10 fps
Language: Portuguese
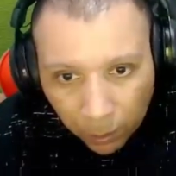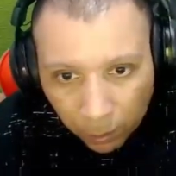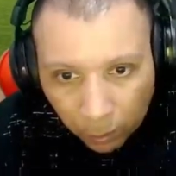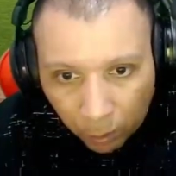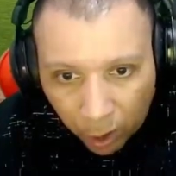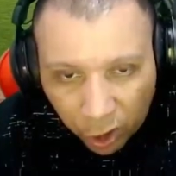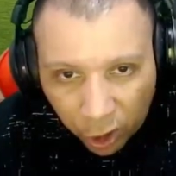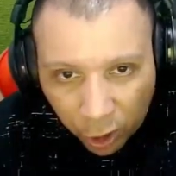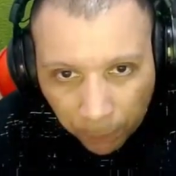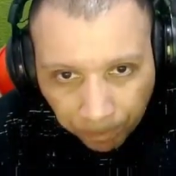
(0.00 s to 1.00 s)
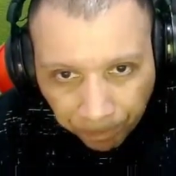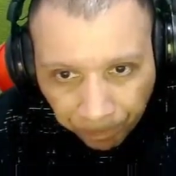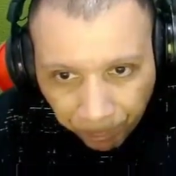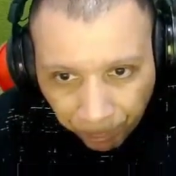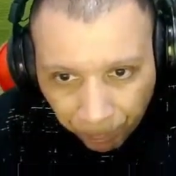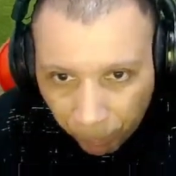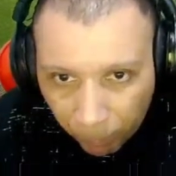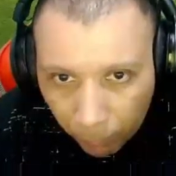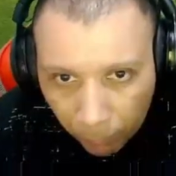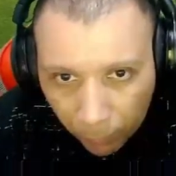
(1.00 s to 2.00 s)
Não gosto
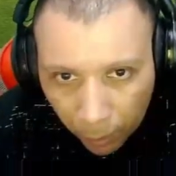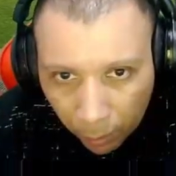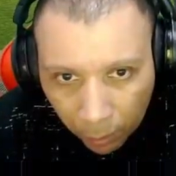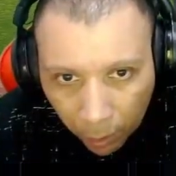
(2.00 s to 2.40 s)
de...